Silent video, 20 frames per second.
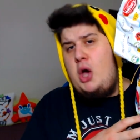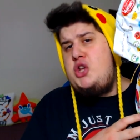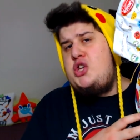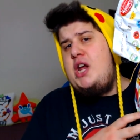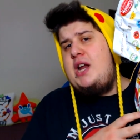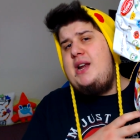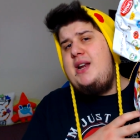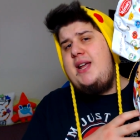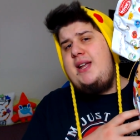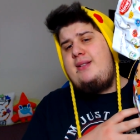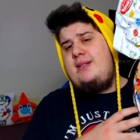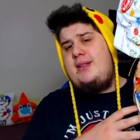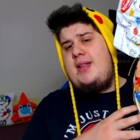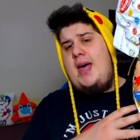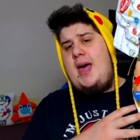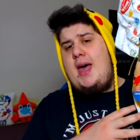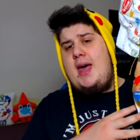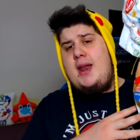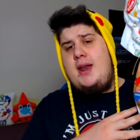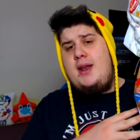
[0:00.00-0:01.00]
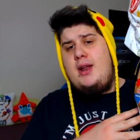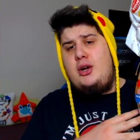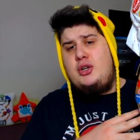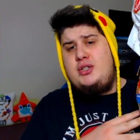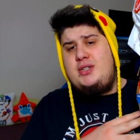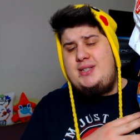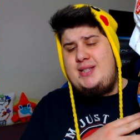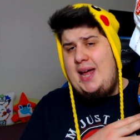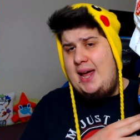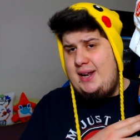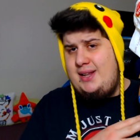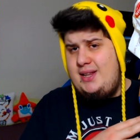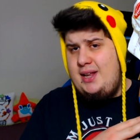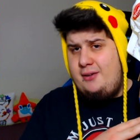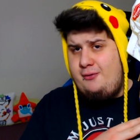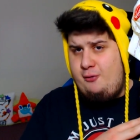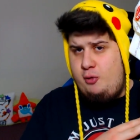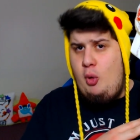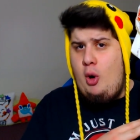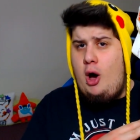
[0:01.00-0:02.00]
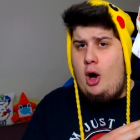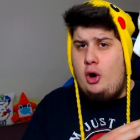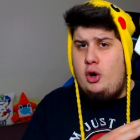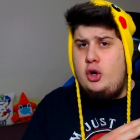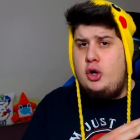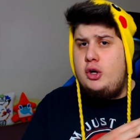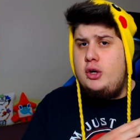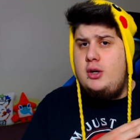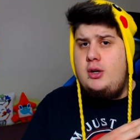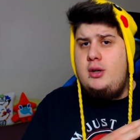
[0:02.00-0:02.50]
c'è Litten, lo starter fuoco.